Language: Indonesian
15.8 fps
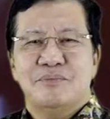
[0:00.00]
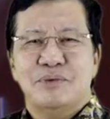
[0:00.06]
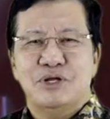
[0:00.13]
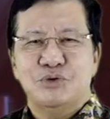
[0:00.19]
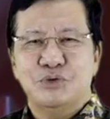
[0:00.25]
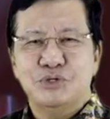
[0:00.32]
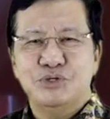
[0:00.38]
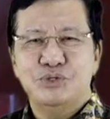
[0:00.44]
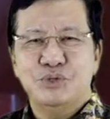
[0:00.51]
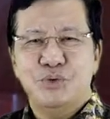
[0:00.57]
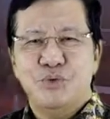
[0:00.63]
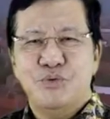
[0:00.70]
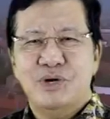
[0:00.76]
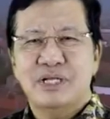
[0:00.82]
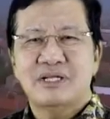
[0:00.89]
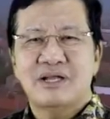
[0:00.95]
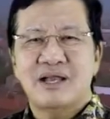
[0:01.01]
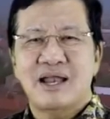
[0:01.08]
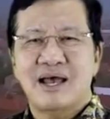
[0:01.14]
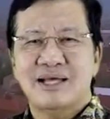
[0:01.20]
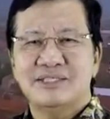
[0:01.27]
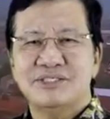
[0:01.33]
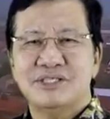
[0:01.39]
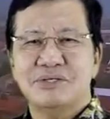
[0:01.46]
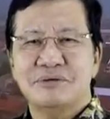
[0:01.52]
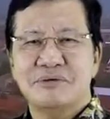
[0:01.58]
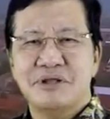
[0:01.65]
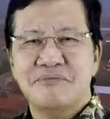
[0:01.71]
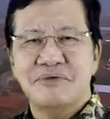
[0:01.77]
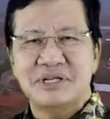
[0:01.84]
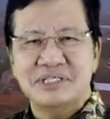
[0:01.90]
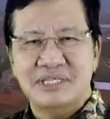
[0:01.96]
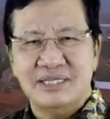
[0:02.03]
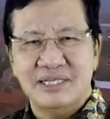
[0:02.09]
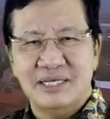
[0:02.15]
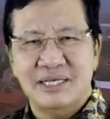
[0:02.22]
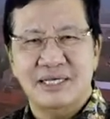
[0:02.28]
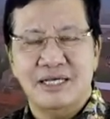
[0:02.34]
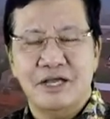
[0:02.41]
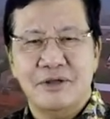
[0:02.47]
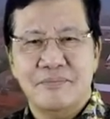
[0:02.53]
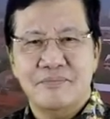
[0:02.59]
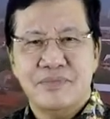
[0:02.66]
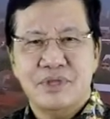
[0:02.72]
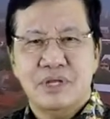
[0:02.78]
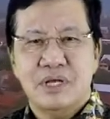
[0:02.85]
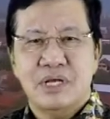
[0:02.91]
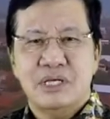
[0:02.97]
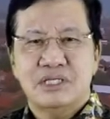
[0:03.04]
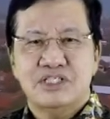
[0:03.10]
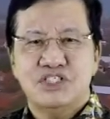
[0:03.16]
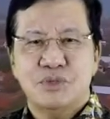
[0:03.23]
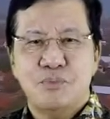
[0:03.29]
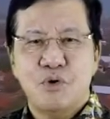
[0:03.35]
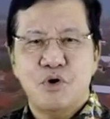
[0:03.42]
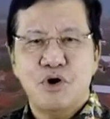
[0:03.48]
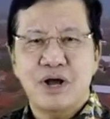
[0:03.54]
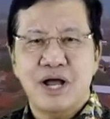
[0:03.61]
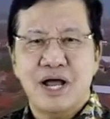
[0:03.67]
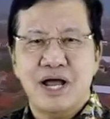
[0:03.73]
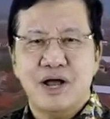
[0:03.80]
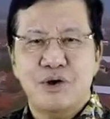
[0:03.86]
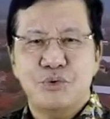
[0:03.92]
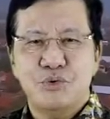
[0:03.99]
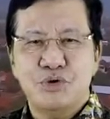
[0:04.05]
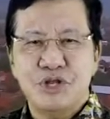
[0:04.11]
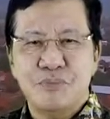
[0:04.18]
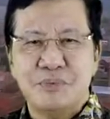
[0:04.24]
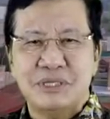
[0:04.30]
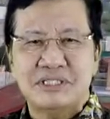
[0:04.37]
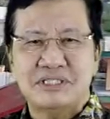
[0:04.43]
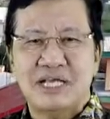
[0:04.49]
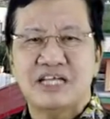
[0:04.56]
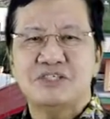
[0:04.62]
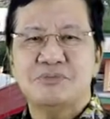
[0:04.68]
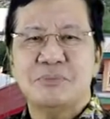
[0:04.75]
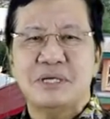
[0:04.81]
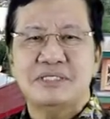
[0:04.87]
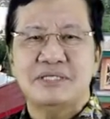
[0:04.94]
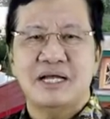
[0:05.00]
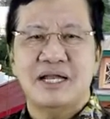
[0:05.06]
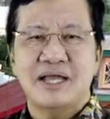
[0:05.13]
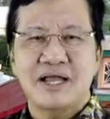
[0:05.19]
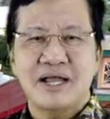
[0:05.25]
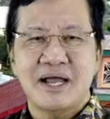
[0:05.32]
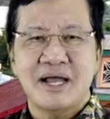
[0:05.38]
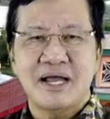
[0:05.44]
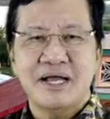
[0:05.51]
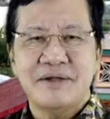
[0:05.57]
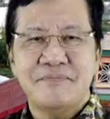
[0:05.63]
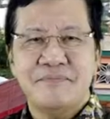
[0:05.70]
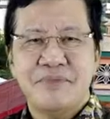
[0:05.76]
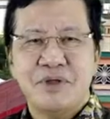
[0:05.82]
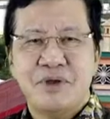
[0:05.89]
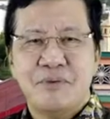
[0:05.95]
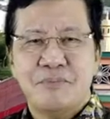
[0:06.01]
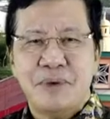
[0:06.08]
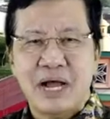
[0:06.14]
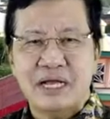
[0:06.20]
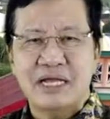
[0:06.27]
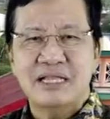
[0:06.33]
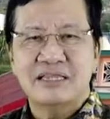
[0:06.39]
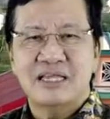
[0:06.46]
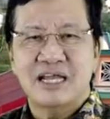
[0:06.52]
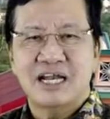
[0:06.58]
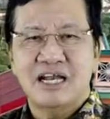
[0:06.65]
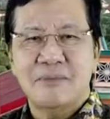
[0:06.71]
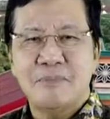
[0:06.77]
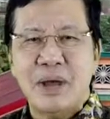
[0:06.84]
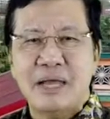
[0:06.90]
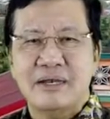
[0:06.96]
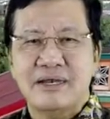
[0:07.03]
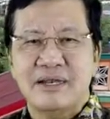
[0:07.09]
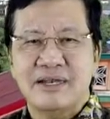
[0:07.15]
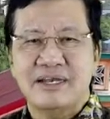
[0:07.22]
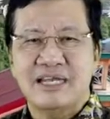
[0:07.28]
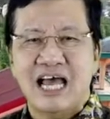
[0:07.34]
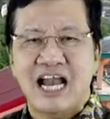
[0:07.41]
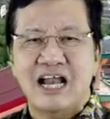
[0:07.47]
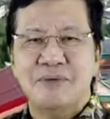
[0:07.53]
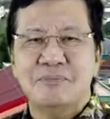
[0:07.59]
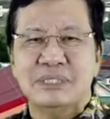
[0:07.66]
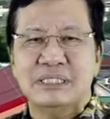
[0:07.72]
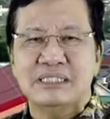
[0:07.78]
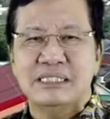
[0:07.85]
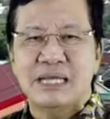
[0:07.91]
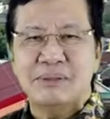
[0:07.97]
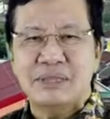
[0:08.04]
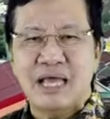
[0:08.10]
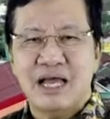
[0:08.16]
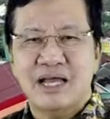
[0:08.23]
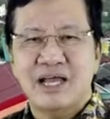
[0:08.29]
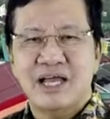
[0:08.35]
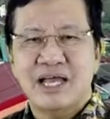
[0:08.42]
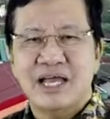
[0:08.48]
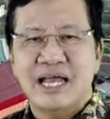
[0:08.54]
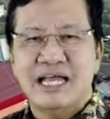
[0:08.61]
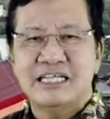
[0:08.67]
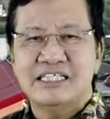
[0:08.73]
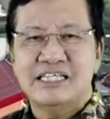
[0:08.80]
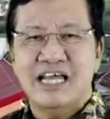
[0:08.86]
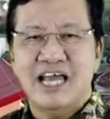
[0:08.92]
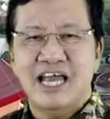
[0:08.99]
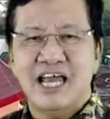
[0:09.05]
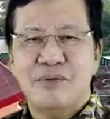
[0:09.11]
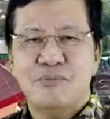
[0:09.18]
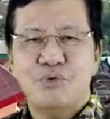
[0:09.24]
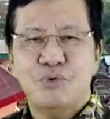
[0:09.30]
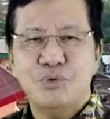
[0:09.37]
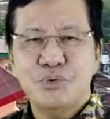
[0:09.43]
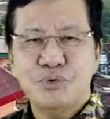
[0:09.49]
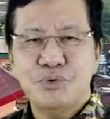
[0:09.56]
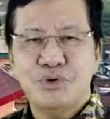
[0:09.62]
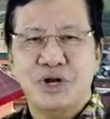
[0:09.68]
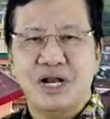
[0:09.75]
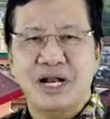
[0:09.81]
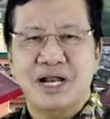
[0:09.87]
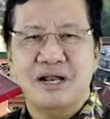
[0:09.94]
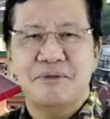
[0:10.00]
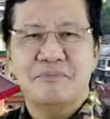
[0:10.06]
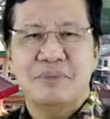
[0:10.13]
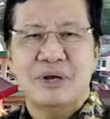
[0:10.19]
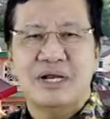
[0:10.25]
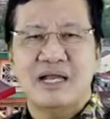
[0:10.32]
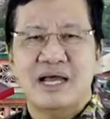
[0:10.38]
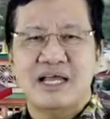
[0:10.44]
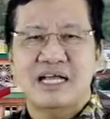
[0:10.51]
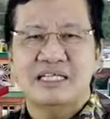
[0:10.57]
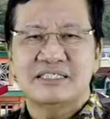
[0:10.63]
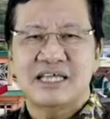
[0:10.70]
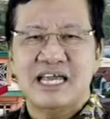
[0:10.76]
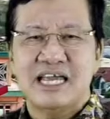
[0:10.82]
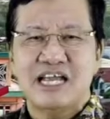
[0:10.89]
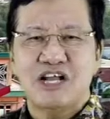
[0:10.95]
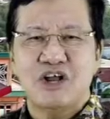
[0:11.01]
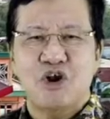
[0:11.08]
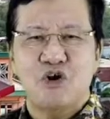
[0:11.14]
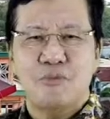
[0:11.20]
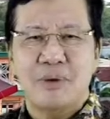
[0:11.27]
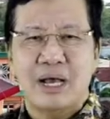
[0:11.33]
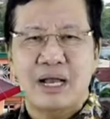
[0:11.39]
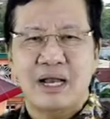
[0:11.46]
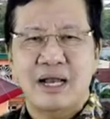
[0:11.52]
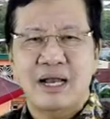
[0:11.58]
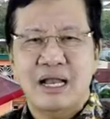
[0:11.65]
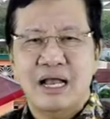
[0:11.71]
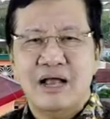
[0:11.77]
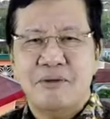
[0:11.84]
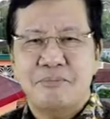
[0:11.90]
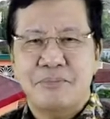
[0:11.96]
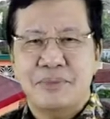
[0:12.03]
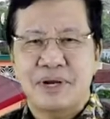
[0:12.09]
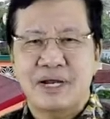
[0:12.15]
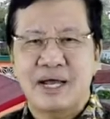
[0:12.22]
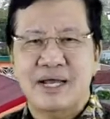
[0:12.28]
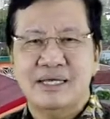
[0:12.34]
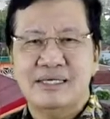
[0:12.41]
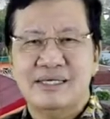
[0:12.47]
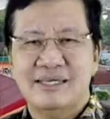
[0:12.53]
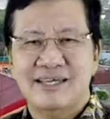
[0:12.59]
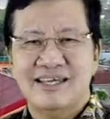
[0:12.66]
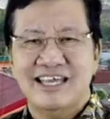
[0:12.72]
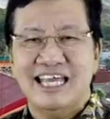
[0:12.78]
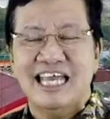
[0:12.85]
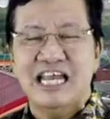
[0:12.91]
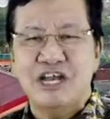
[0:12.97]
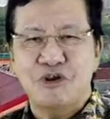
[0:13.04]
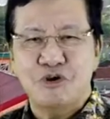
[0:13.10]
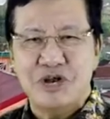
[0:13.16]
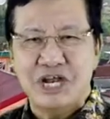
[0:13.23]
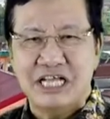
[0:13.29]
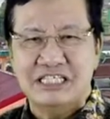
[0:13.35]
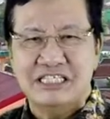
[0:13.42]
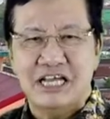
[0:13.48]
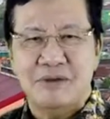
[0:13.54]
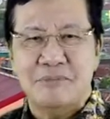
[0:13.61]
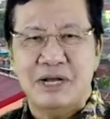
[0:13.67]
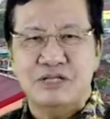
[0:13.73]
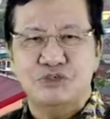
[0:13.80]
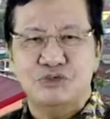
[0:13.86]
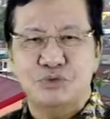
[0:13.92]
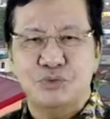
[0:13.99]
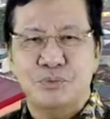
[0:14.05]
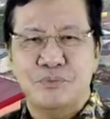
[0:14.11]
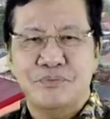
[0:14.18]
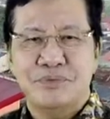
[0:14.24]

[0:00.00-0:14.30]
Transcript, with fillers: menuju world class university. Semoga Universitas Majalengka makin terdepan dalam mencetak SDM unggul berdaya saing global, meraih Indonesia maju.